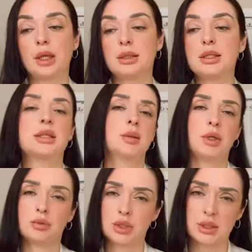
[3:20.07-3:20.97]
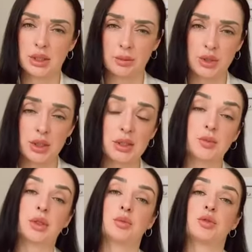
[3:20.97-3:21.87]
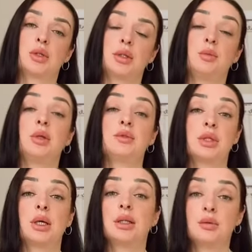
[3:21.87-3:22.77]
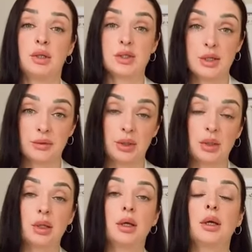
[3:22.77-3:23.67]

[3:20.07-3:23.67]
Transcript: Да, дети на меня очень сильно обижались, потому что они мне всегда готовили завтрак,